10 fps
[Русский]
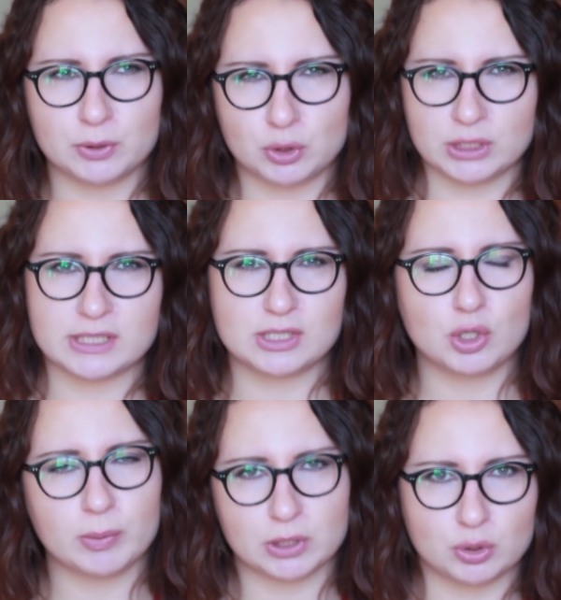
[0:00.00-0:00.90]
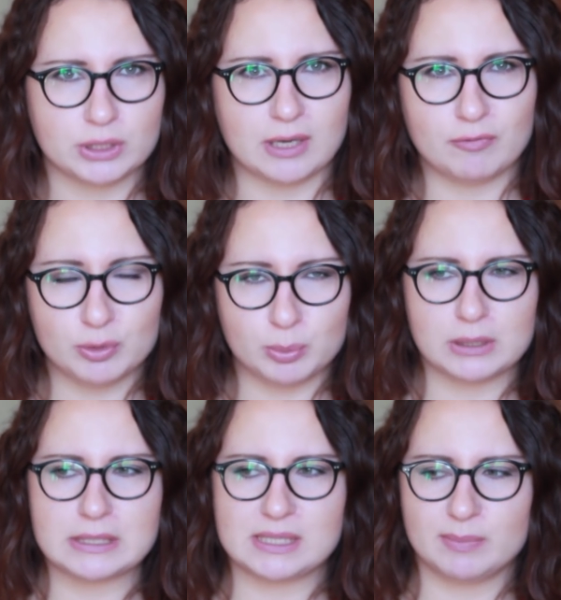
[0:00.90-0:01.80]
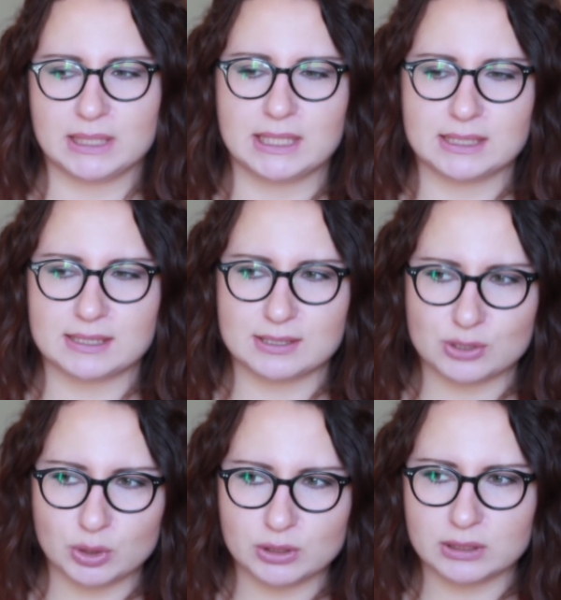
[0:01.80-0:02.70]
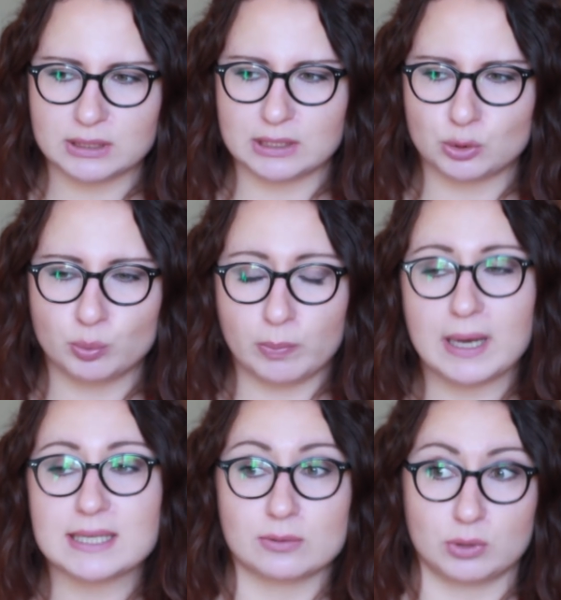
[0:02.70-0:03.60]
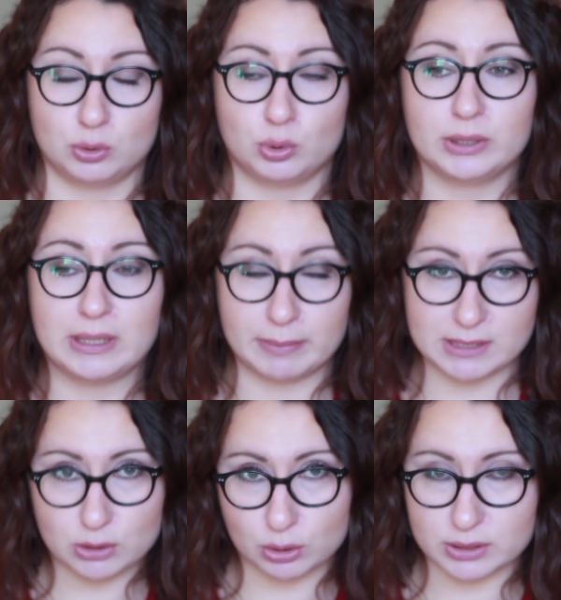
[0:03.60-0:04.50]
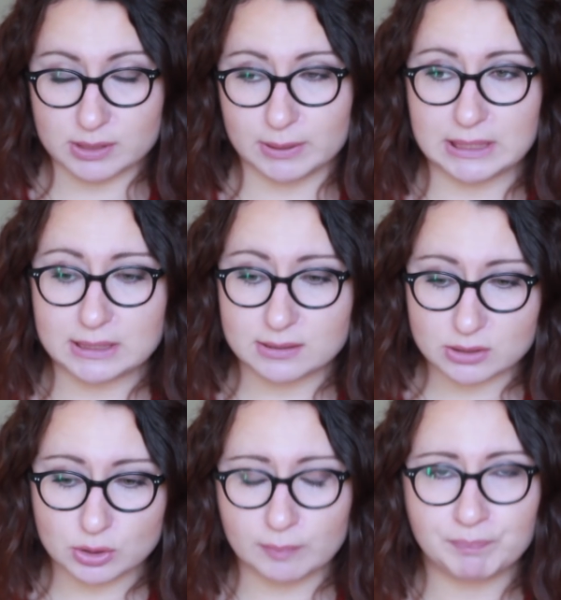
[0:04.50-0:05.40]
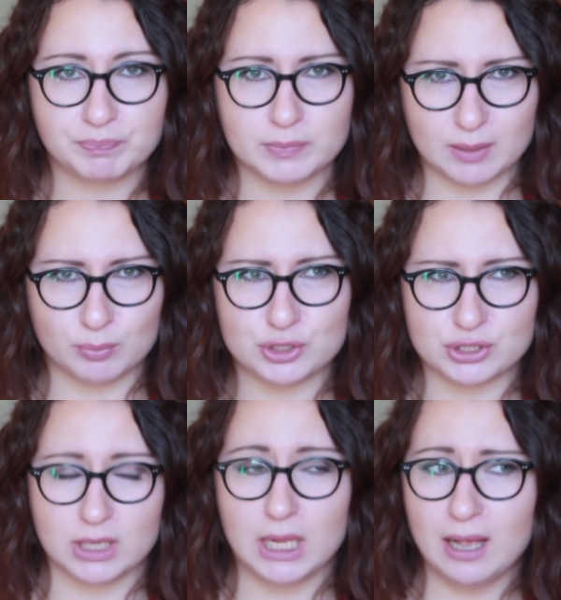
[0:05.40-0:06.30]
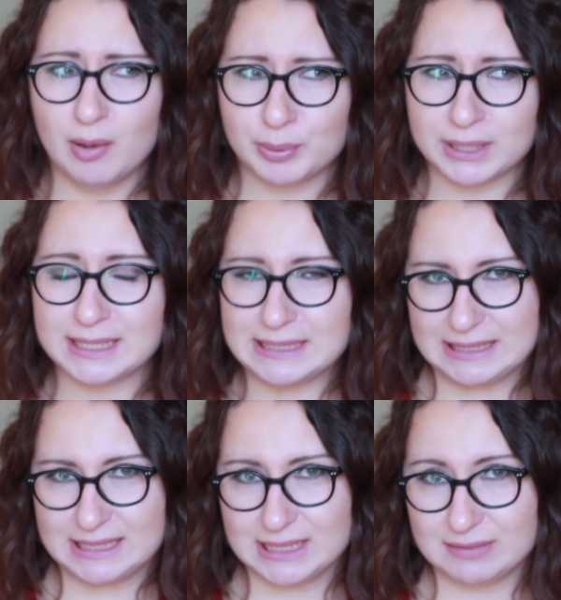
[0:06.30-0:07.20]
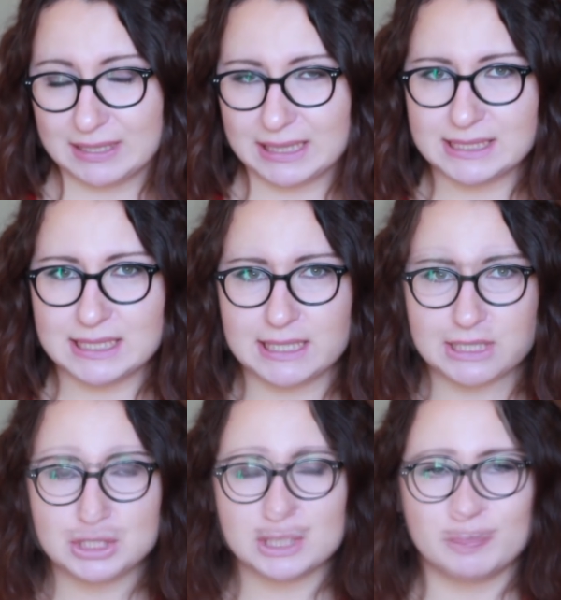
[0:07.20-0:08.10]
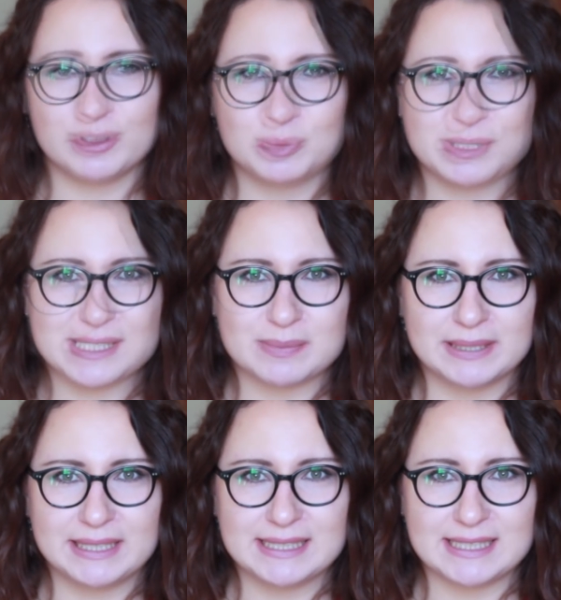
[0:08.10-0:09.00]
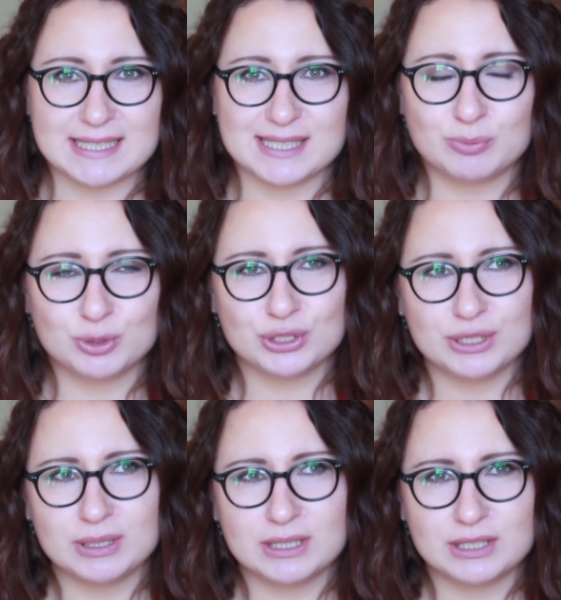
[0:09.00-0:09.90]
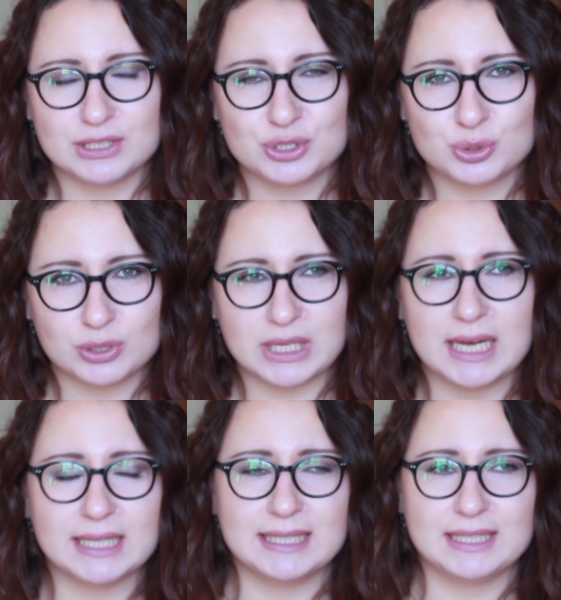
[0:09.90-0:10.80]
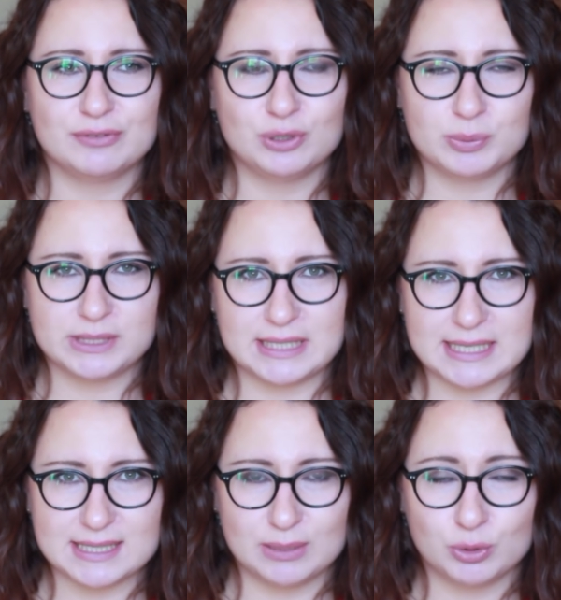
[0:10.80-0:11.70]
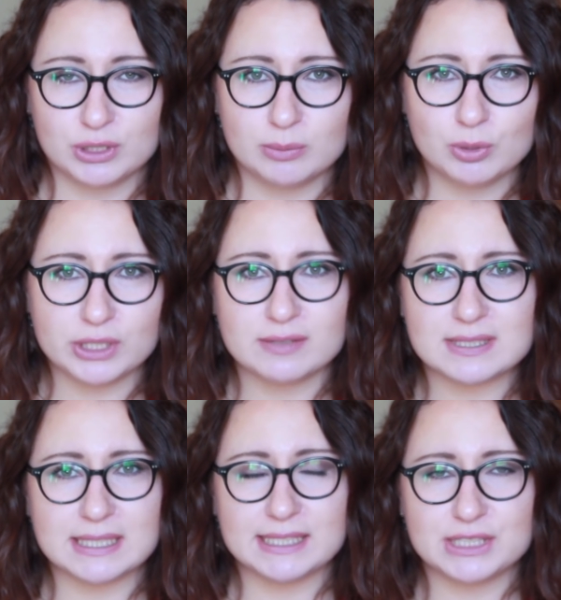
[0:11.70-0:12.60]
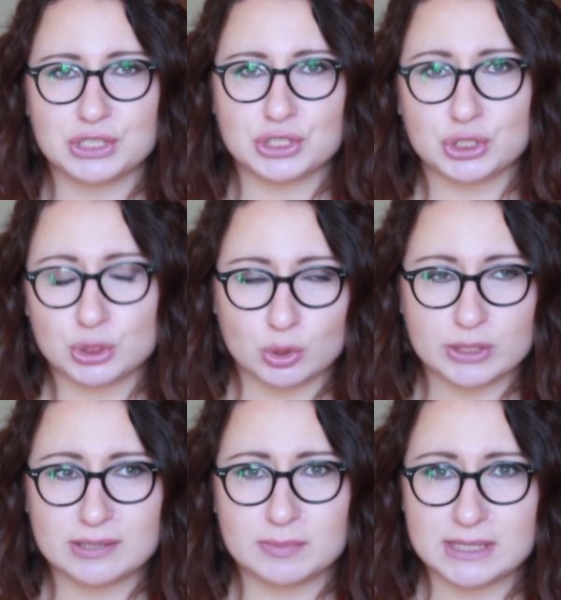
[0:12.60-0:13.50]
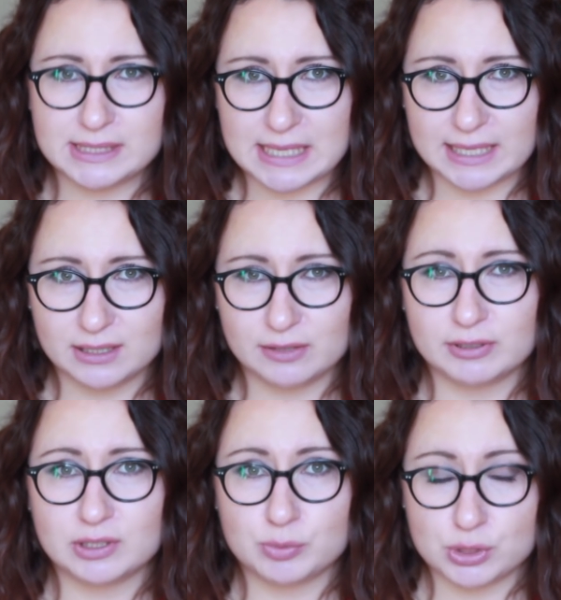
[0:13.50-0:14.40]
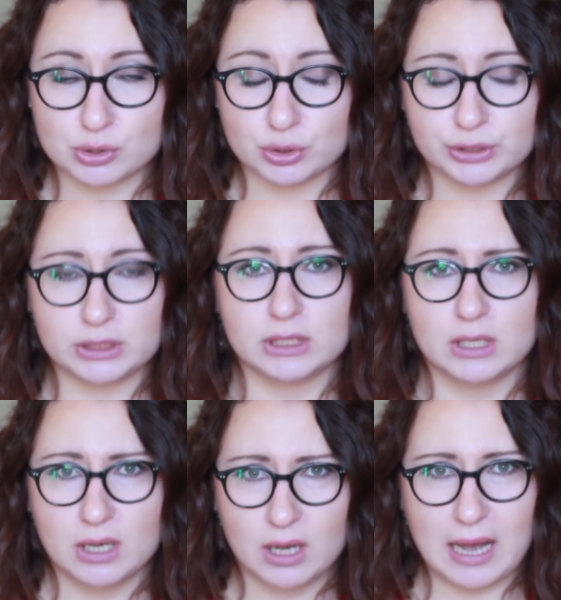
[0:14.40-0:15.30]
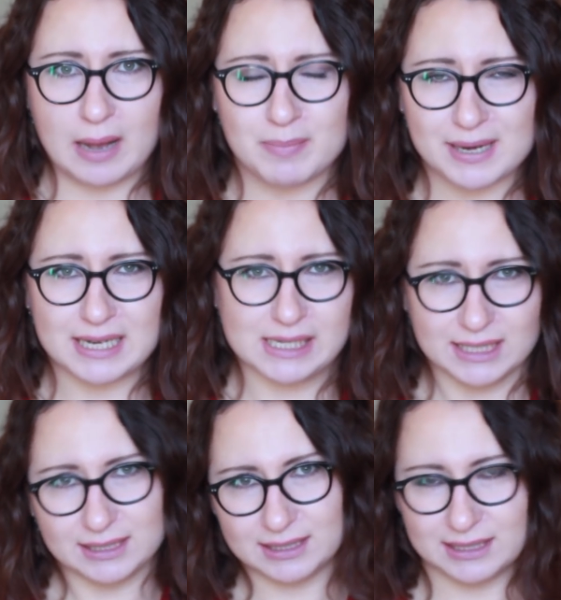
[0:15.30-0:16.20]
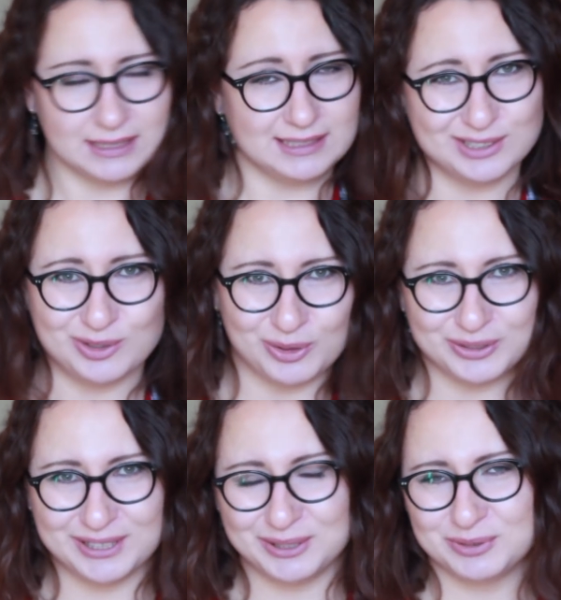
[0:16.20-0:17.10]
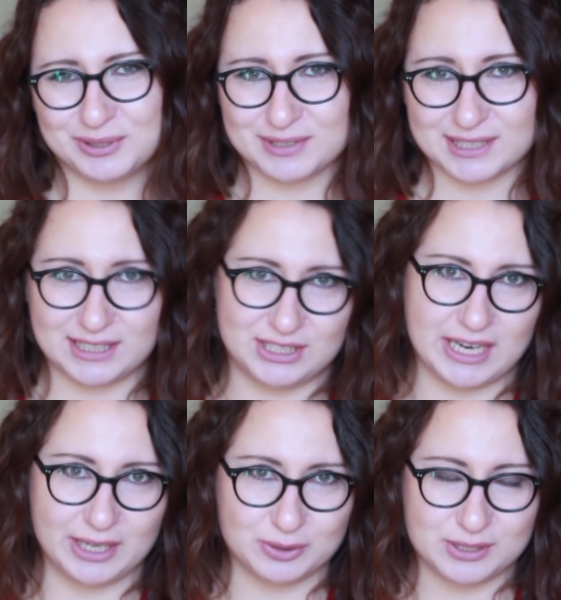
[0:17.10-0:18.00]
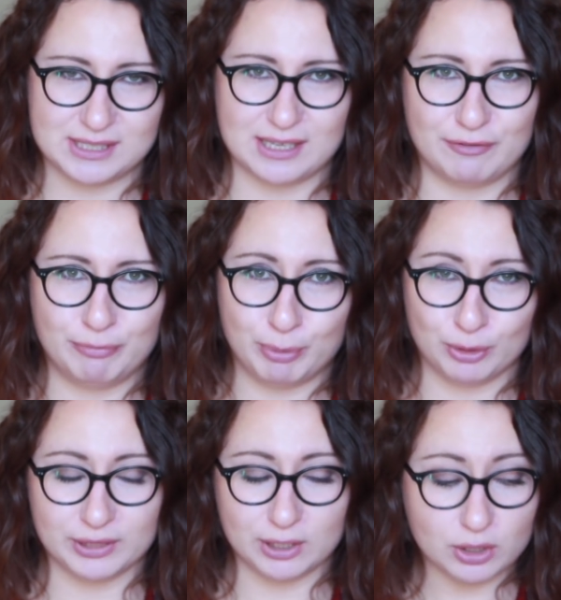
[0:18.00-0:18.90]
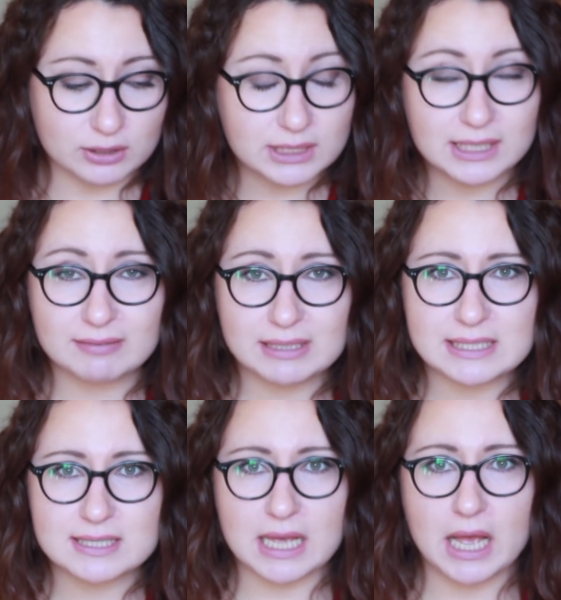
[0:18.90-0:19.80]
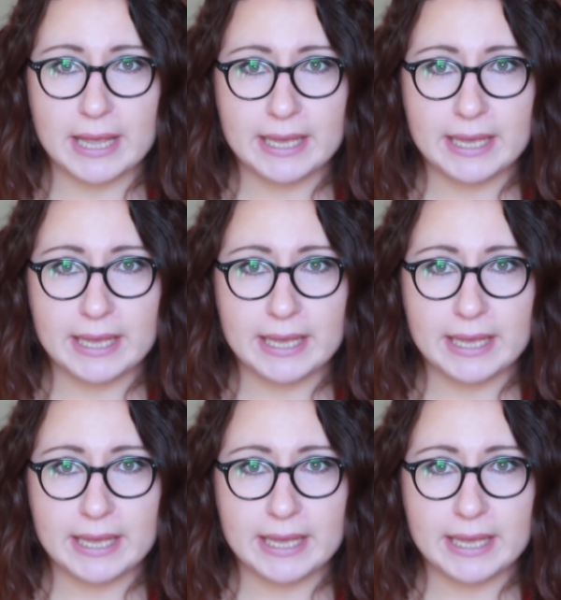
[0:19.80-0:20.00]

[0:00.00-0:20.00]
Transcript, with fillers: по тот гардероб, который я выбрала себе на этот сезон, на ту базу, которую я построила себе на этот сезон, мне больше пригодится светлая тельняшка. Если вы любите смотреть разные модные э, журналы или вы любите разные модные блоги, вы знаете, что 70-е в этом сезоне обратный ход дают и возвращаются в полный ход, как говорится.